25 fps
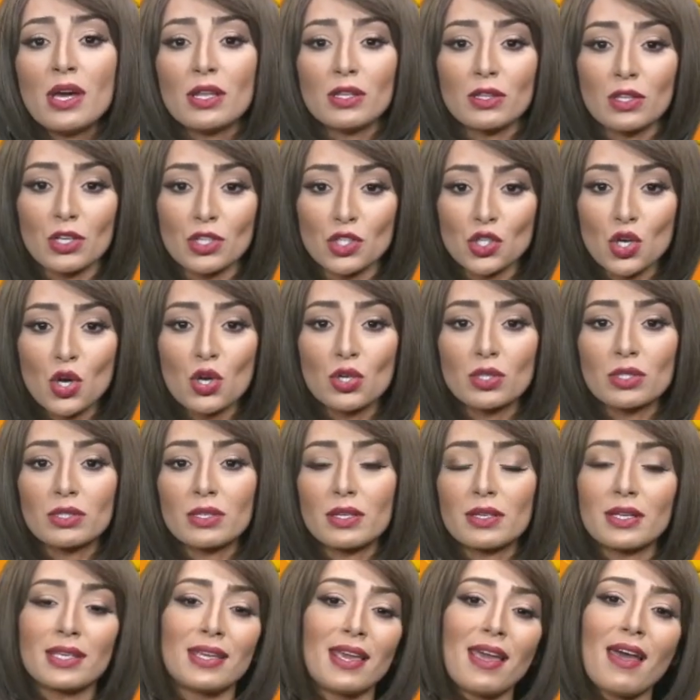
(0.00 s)
نشاط
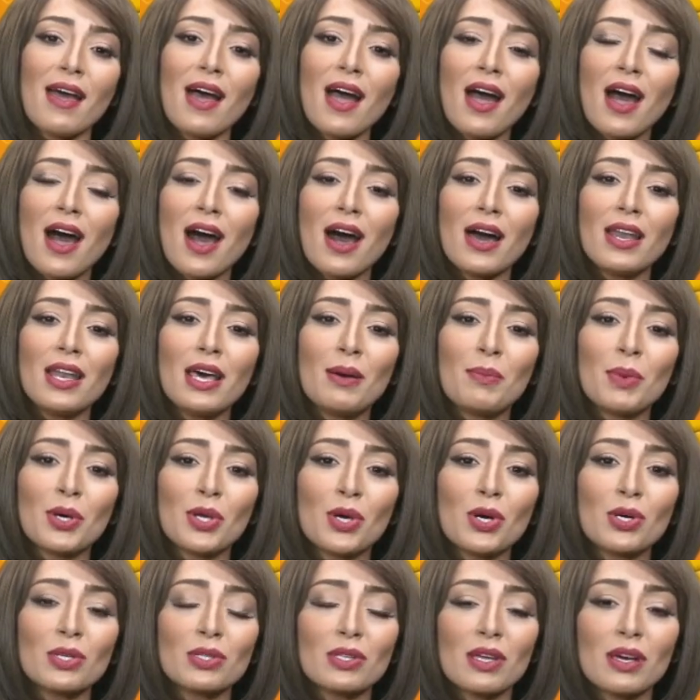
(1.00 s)
رياح على
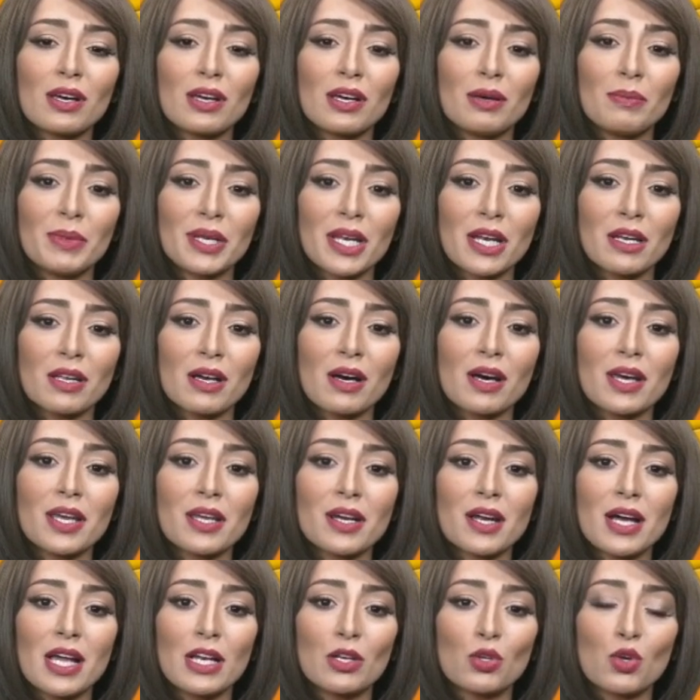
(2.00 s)
مناطق من
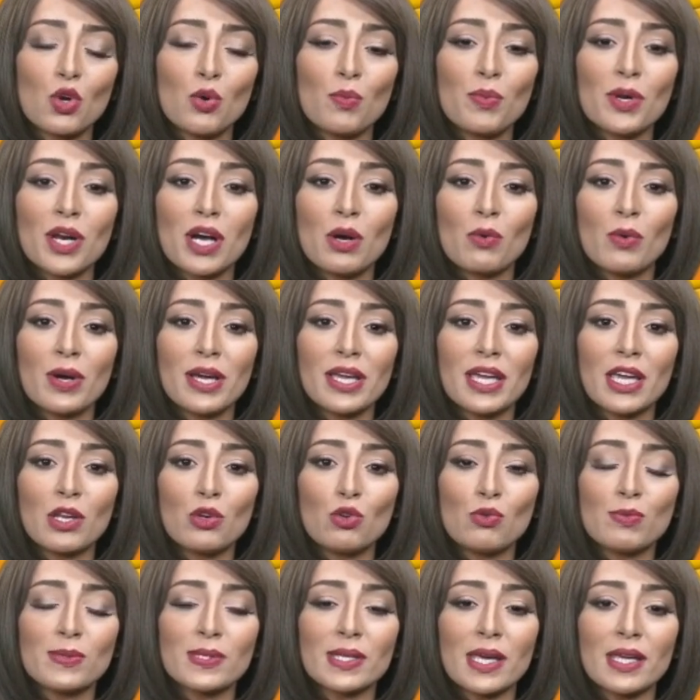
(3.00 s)
القاهرة الكبرى
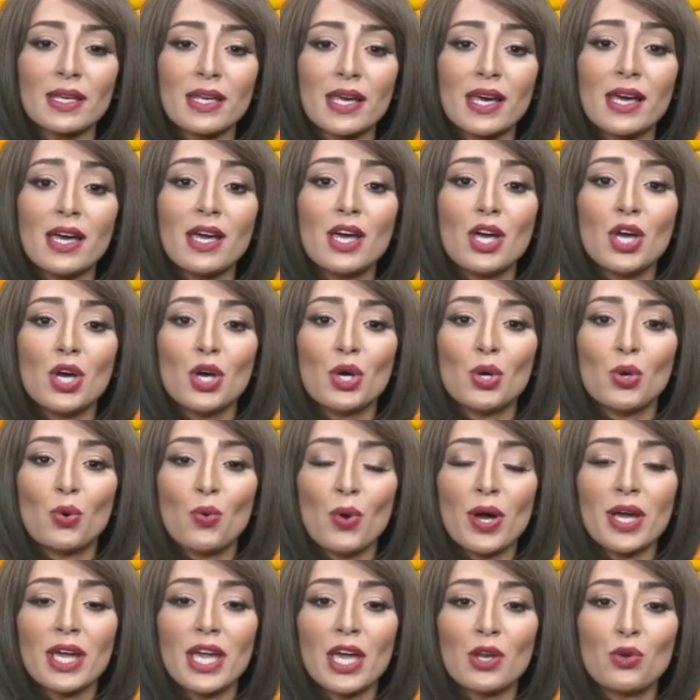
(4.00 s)
وجنوب سيناء
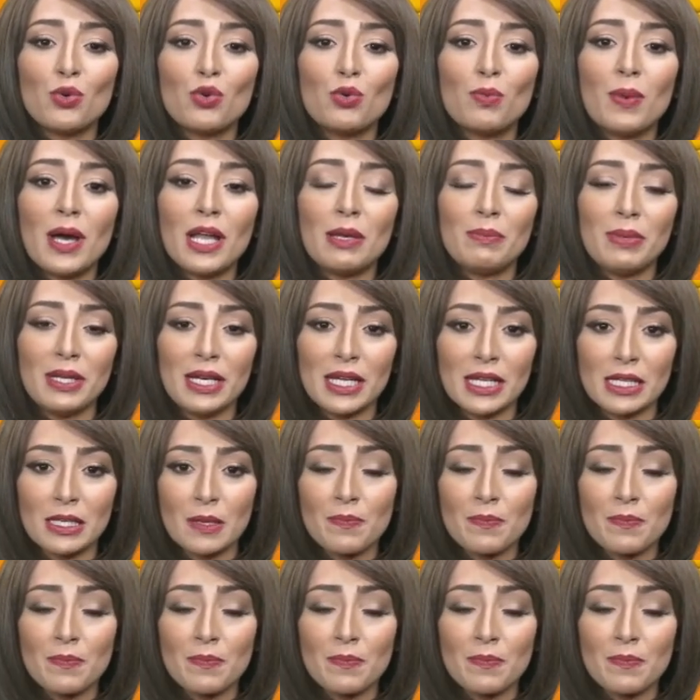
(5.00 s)
وجنوب البلاد